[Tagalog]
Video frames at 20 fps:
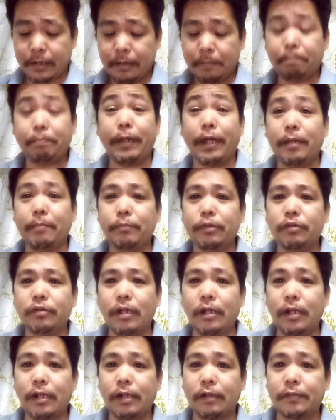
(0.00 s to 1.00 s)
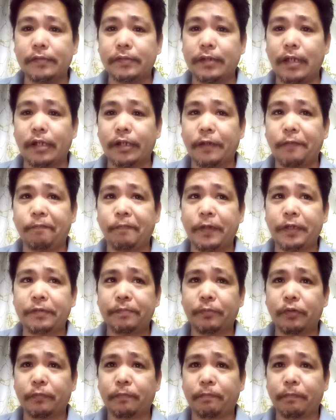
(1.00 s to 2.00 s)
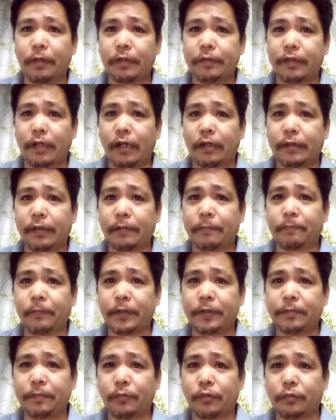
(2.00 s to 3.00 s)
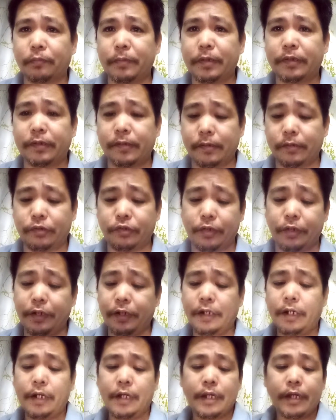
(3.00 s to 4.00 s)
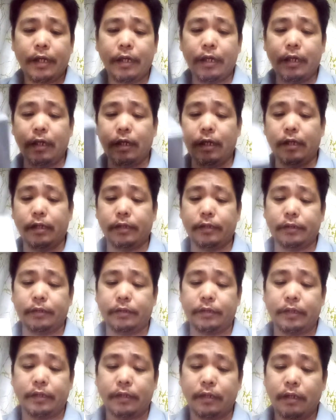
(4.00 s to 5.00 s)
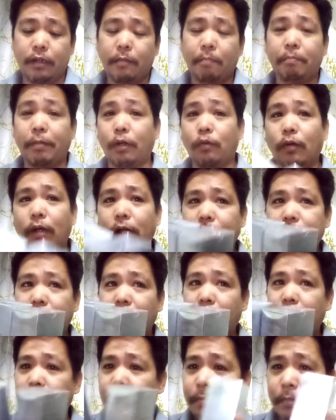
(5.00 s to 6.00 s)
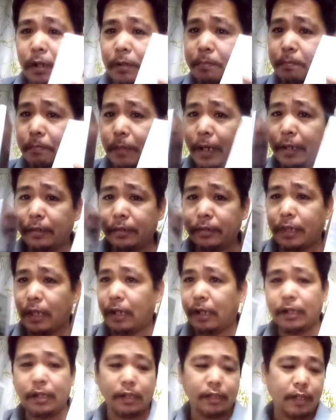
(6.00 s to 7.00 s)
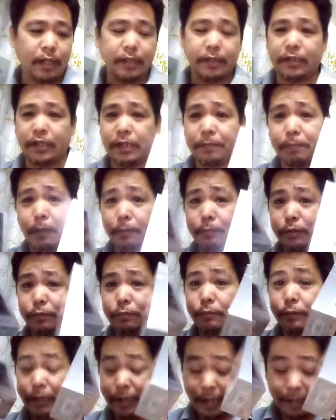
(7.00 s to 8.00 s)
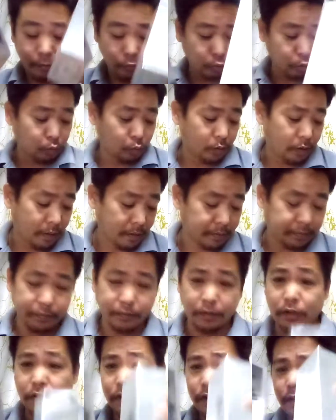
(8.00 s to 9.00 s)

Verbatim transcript: PM niyo na lang ako sa aking Facebook, sa aking Facebook Messenger. And pag wala talaga mag-mine talaga guys, ipamimigay ko to guys, no?